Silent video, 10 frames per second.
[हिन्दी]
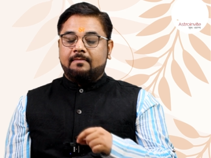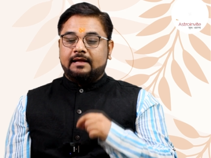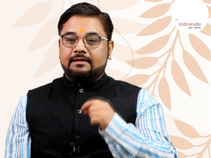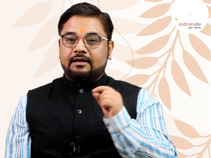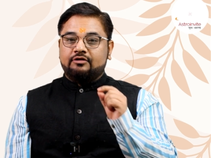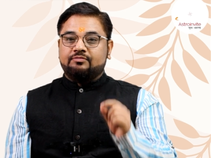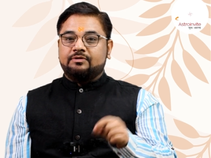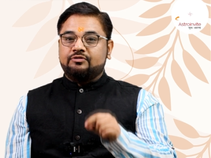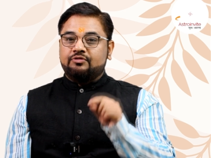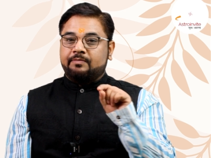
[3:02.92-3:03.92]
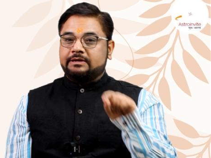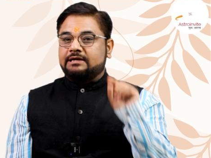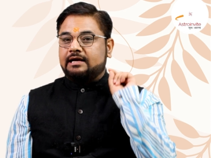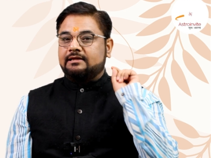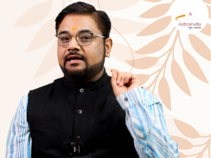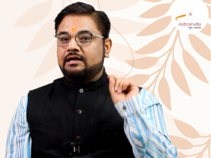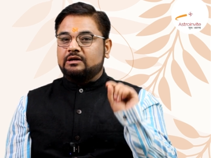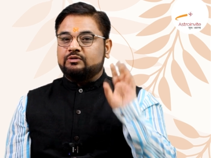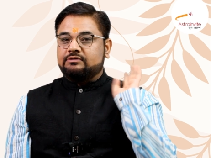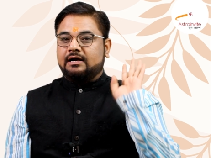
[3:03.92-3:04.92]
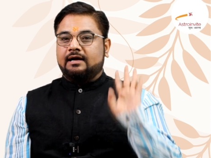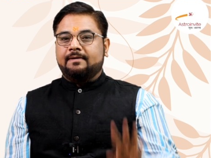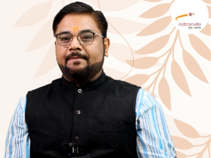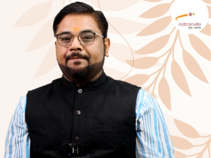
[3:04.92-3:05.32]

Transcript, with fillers: कमाते हैं उसमें से जो बचाते हैं उसका